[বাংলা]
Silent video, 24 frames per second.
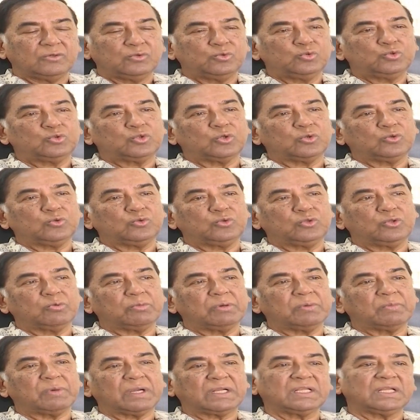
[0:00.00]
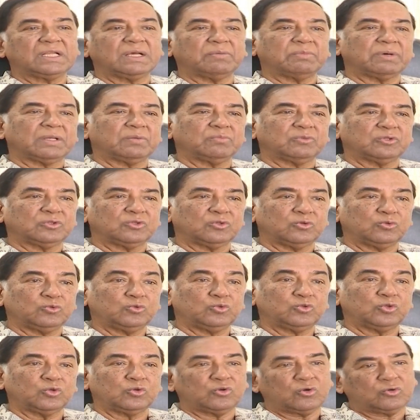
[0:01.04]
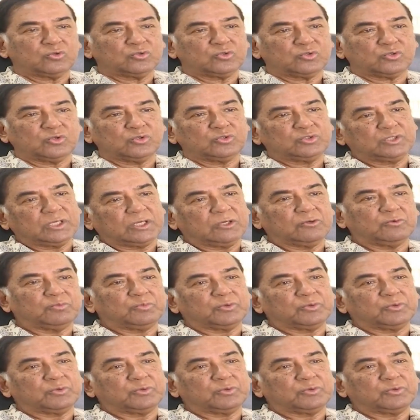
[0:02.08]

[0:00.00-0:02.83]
নূতন উদ্যমে মাঠে নামার মতো নূতন রক্ত সঞ্চালন